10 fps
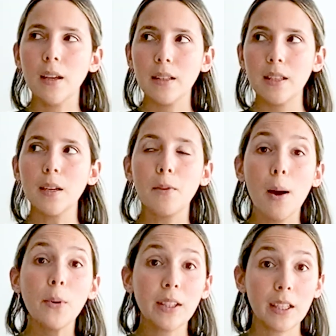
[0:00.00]
que sé que me
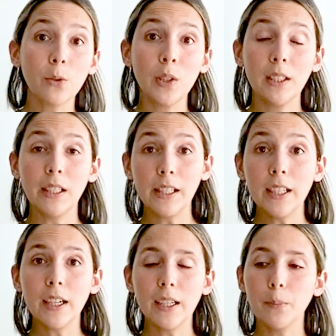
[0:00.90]
va a molestar durante el
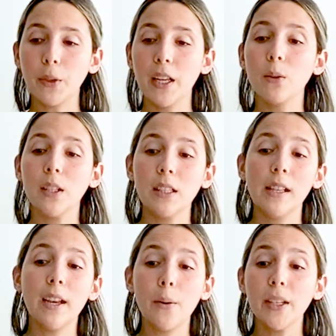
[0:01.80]
día y por ahí durante
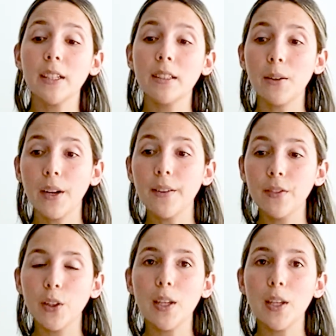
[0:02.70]
el día voy a estar trabajando